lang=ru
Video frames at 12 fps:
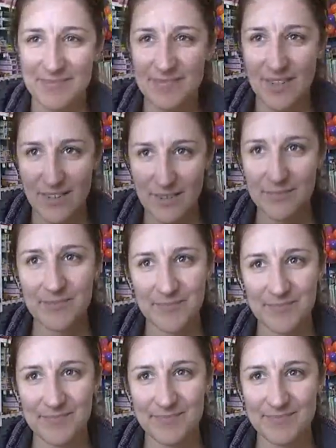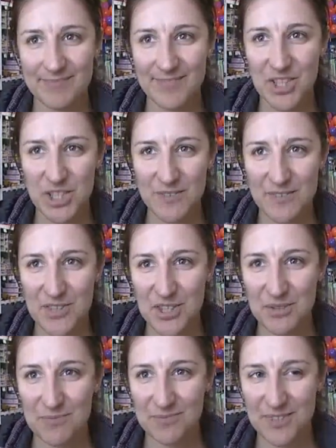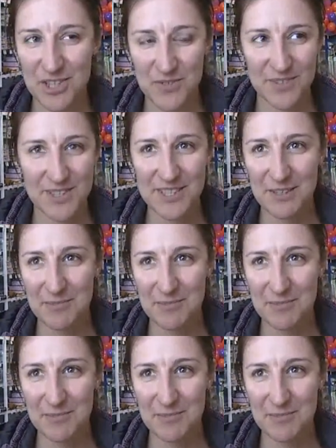Да. Дешевле, чем даже в